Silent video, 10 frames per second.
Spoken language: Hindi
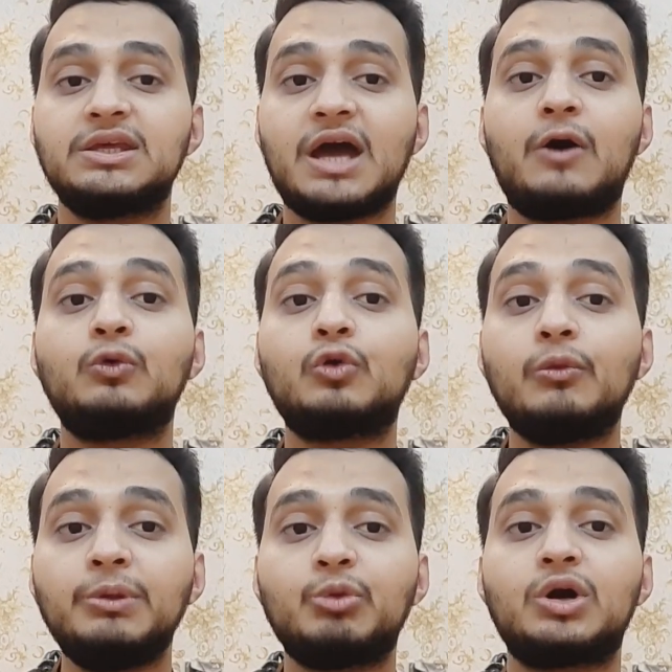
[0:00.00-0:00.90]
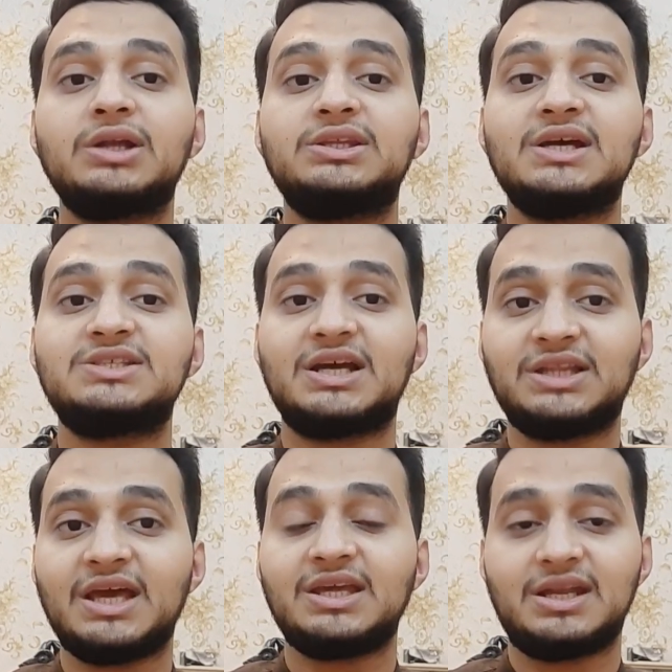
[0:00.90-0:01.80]
क्या उनको भी मौका दिया
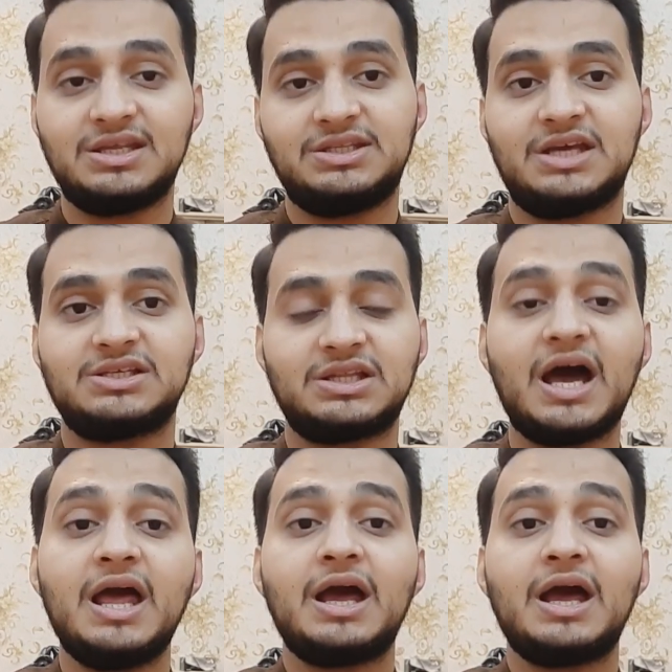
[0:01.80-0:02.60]
जाता है या नहीं दिया जाता